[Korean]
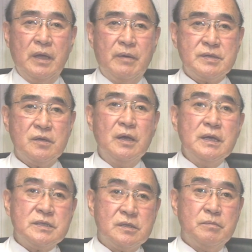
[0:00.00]
해와서
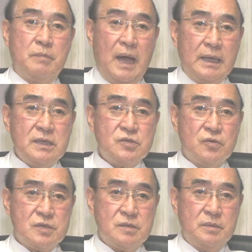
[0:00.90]
지금 많이
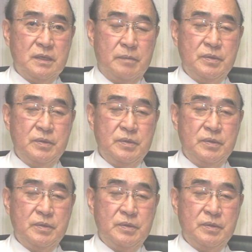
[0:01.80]
줄습니다.